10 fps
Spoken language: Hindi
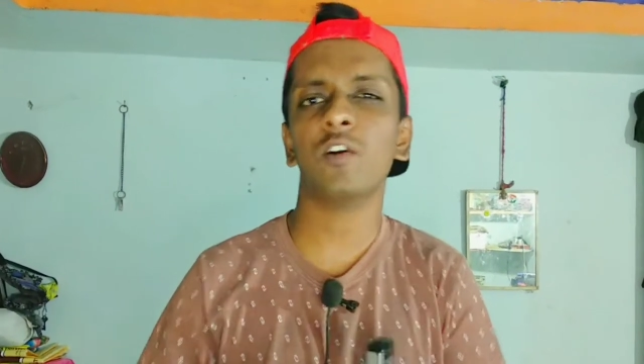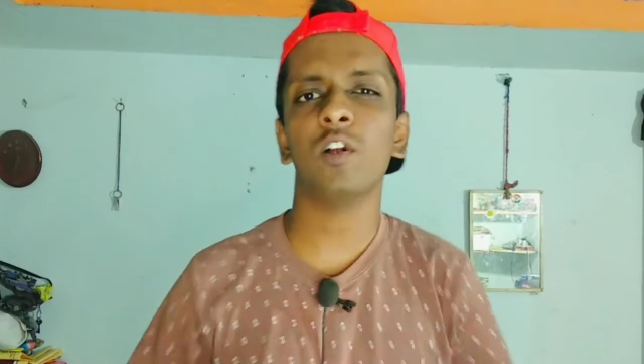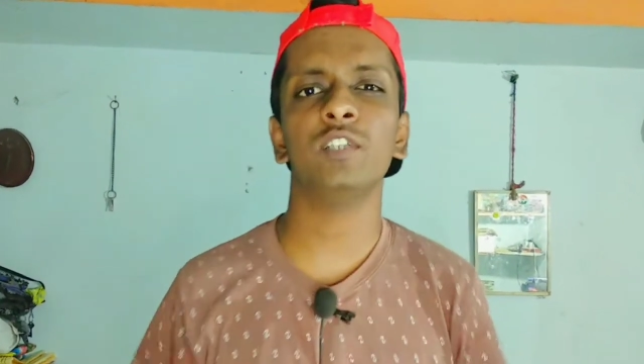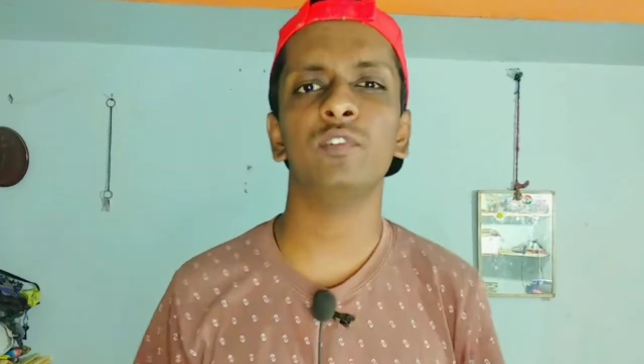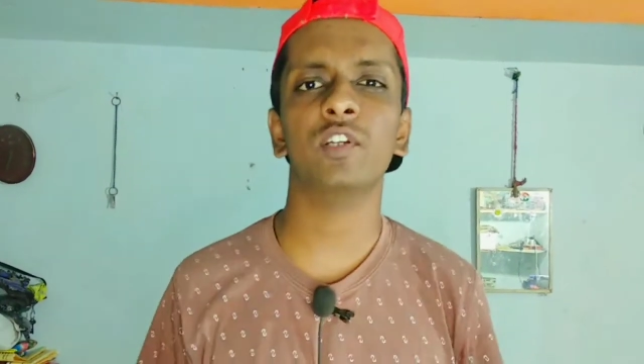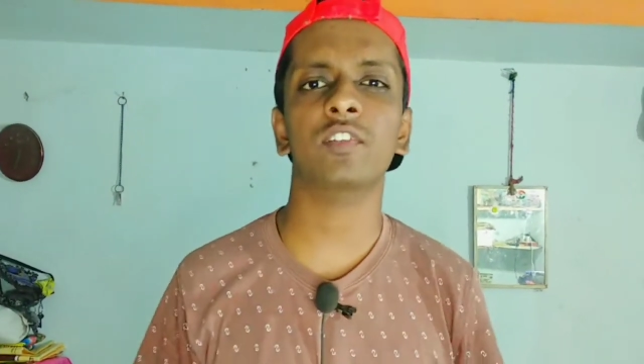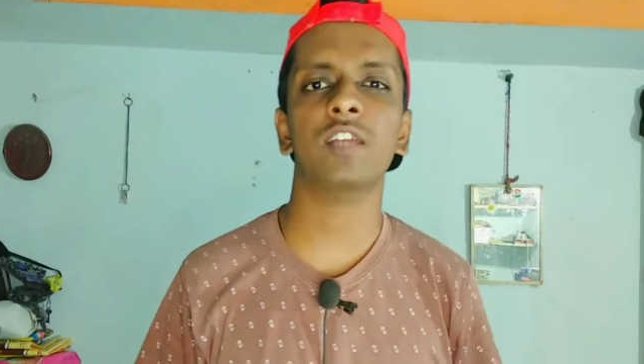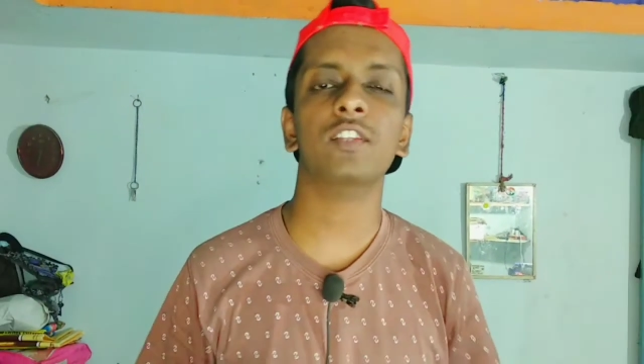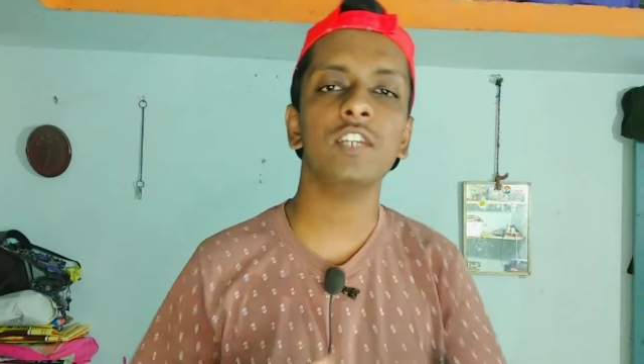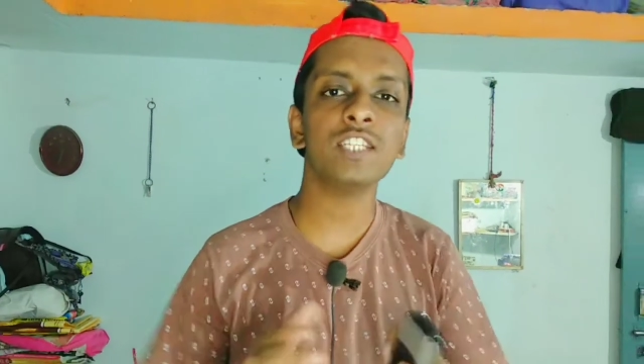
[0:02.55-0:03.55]
कौन वीडियो के साथ
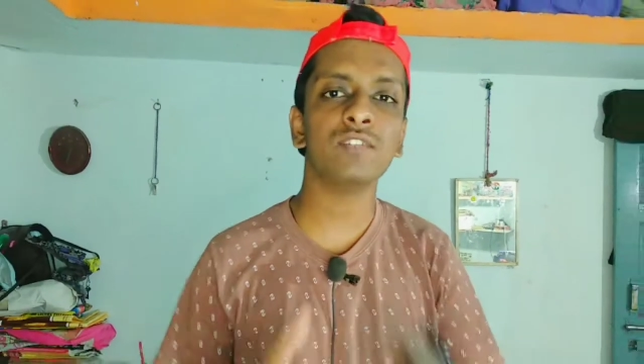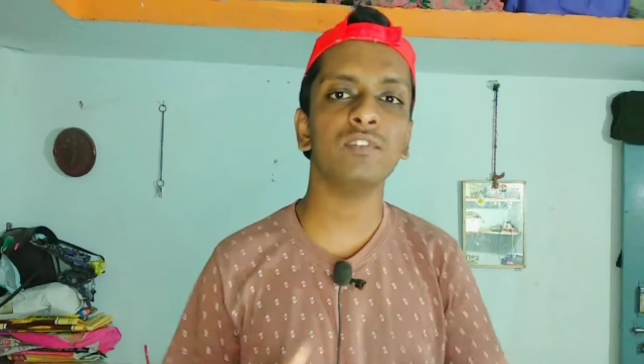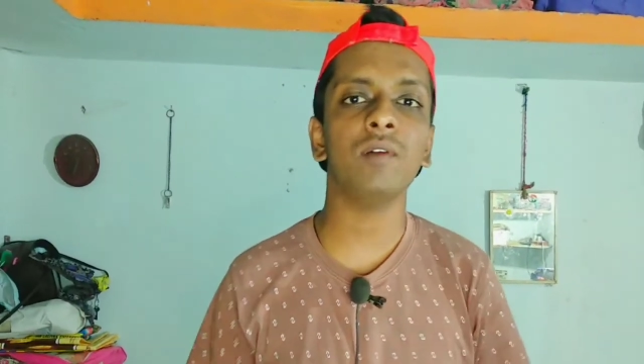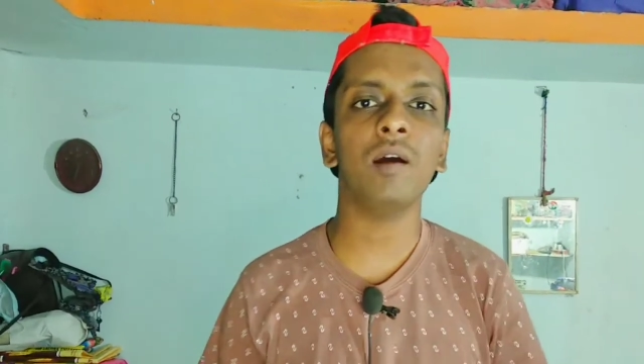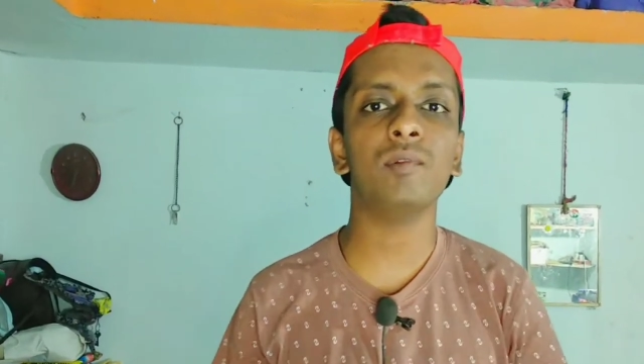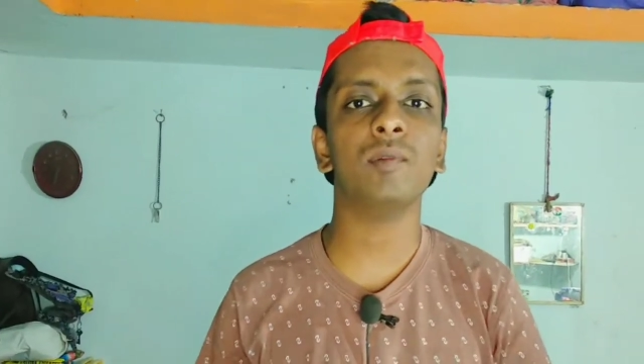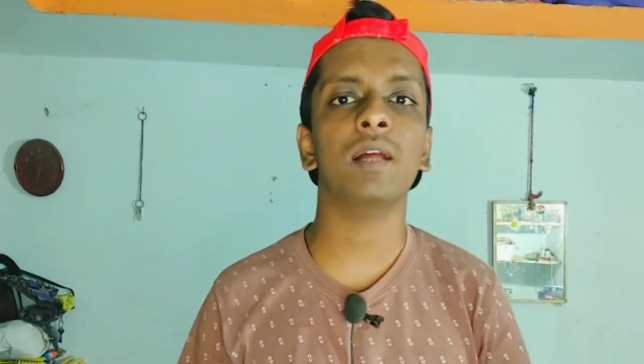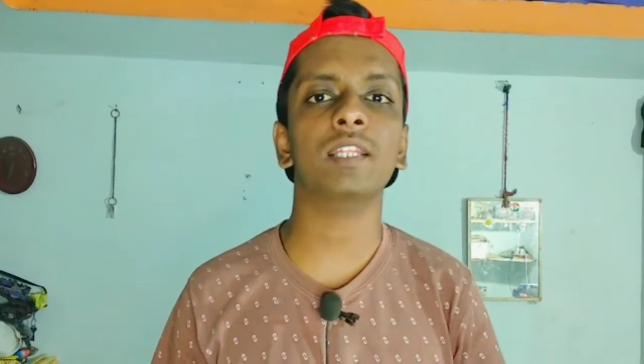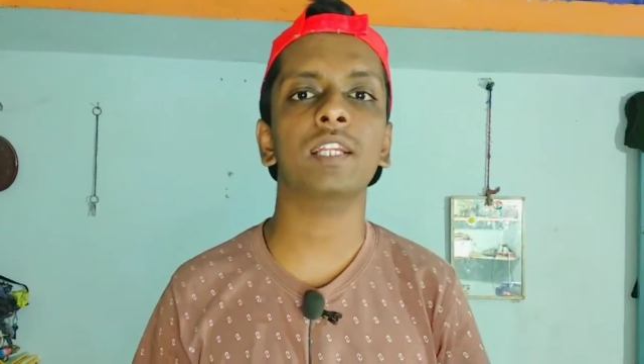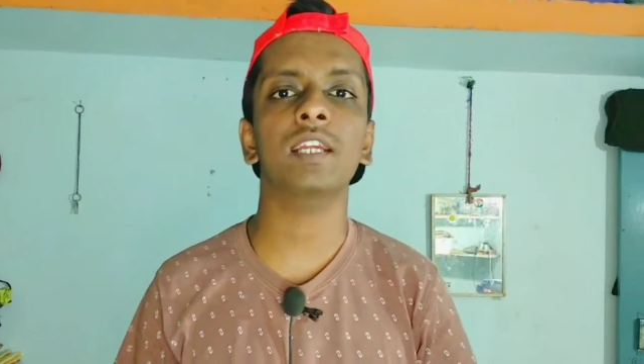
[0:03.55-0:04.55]
तो इस वीडियो में हम लोग
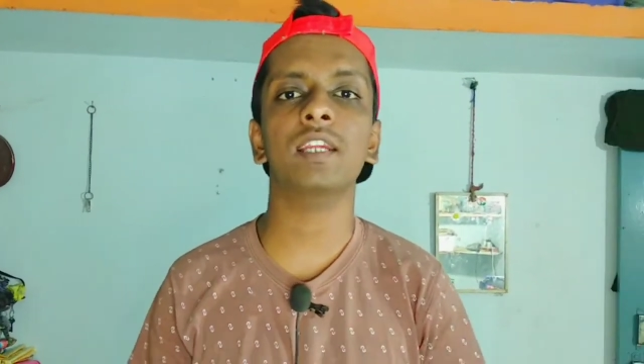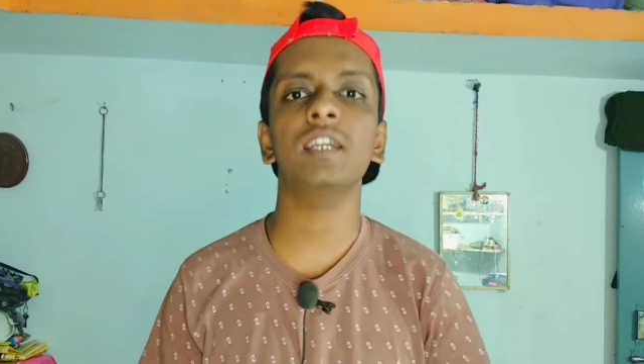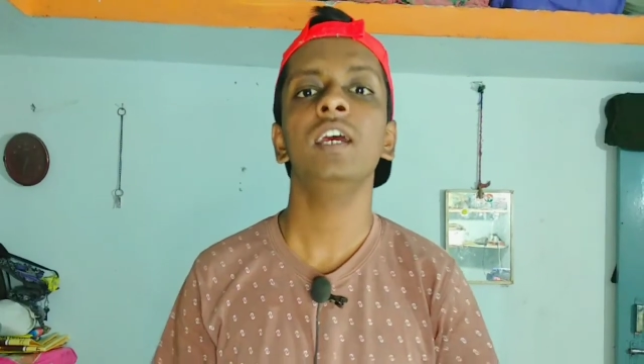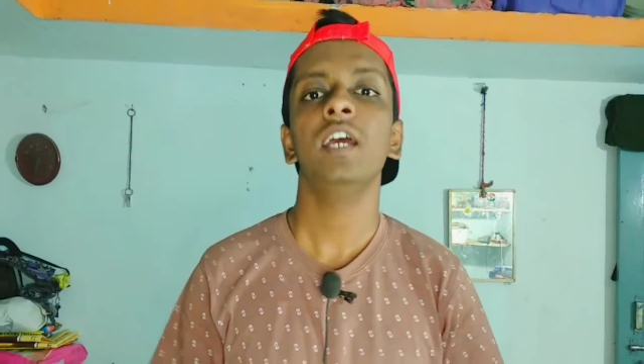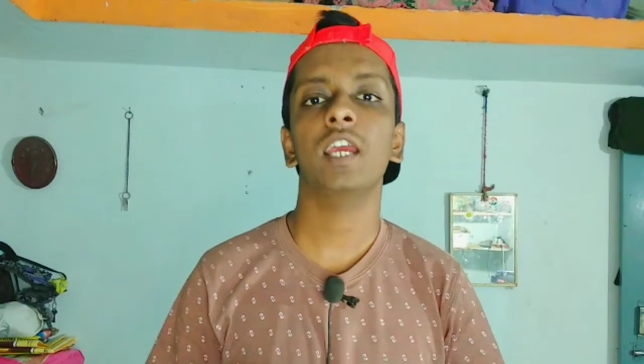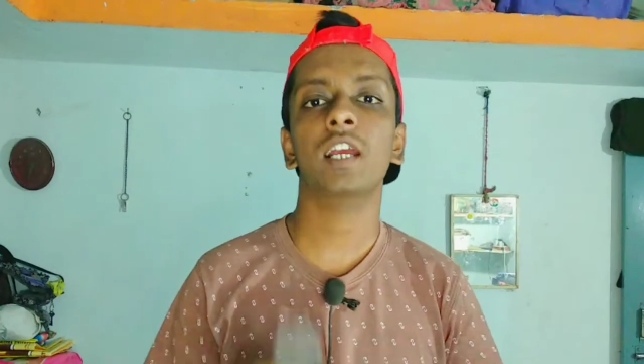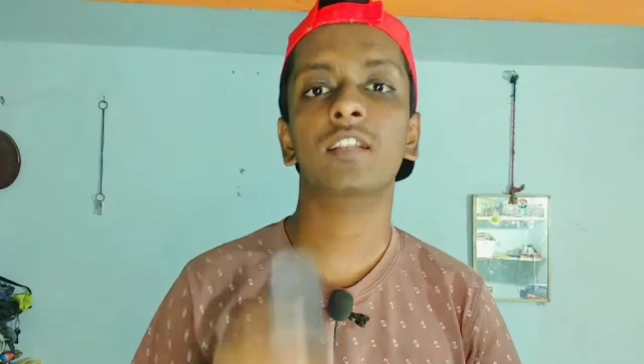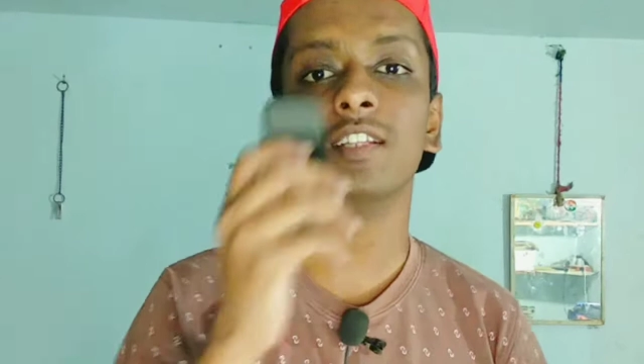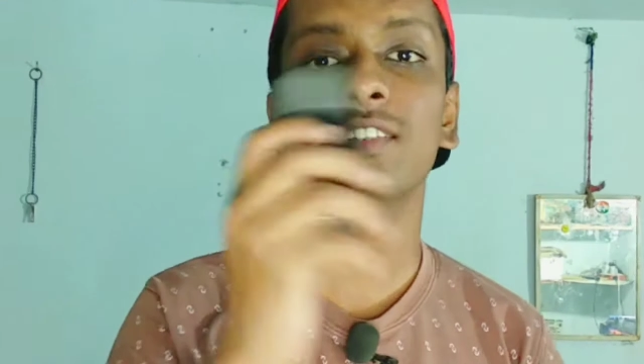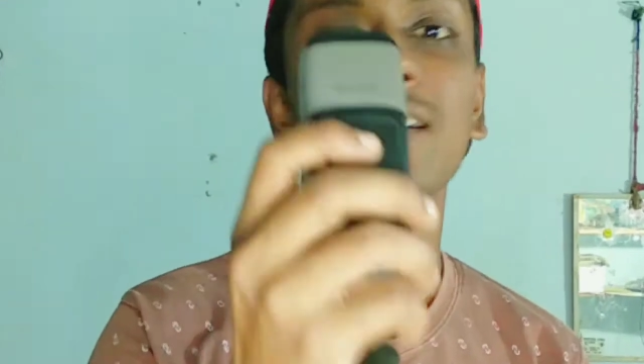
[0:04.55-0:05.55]
बात करेंगे कि एक
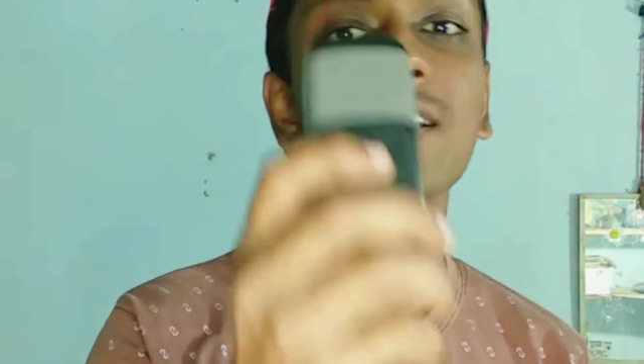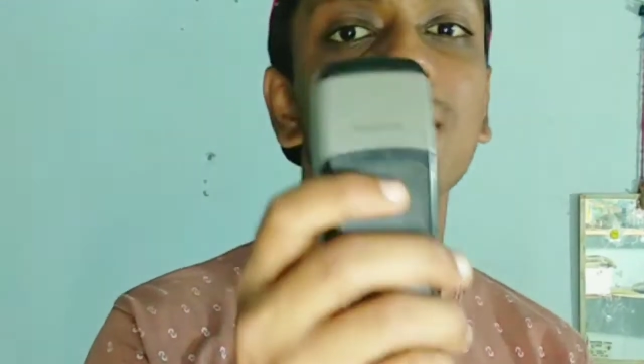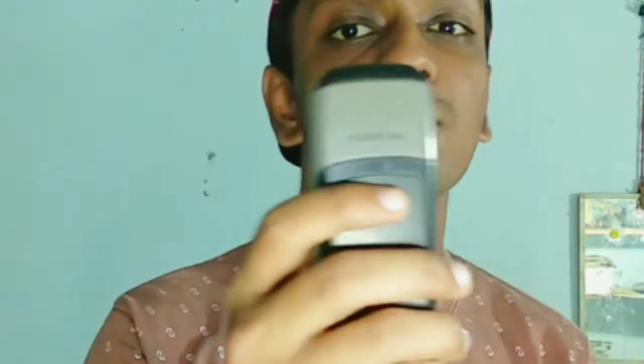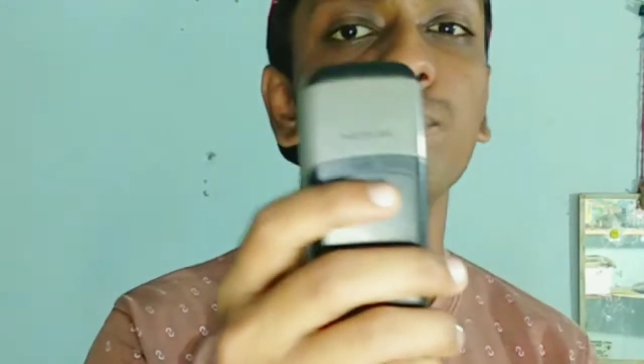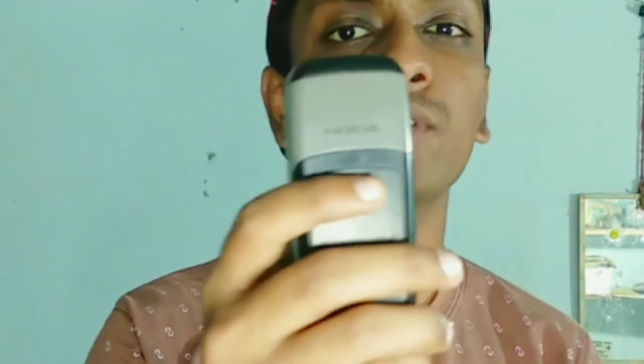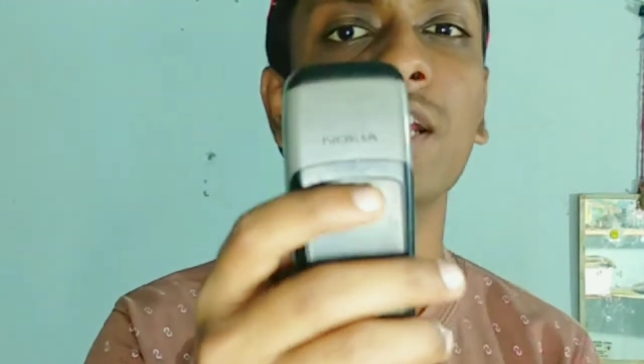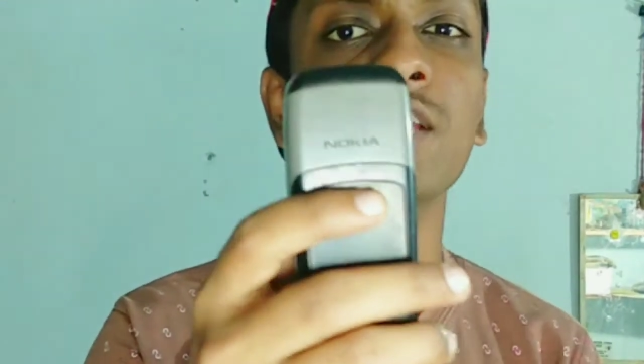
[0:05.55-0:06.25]
17 साल पुराना